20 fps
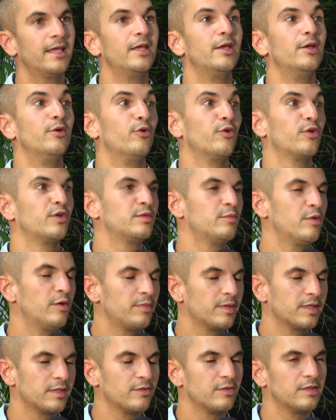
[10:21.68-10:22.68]
Et heureusement,
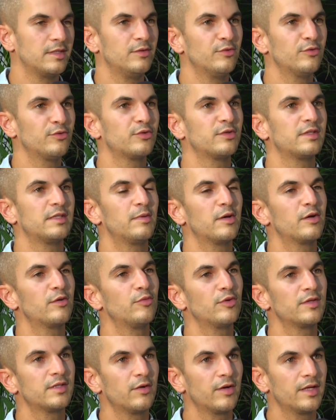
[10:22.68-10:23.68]
parce que sinon, je ne sais pas
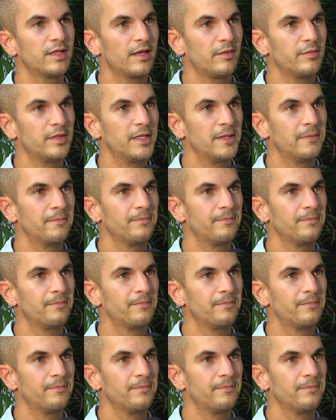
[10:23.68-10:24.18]
comment ça aurait terminé.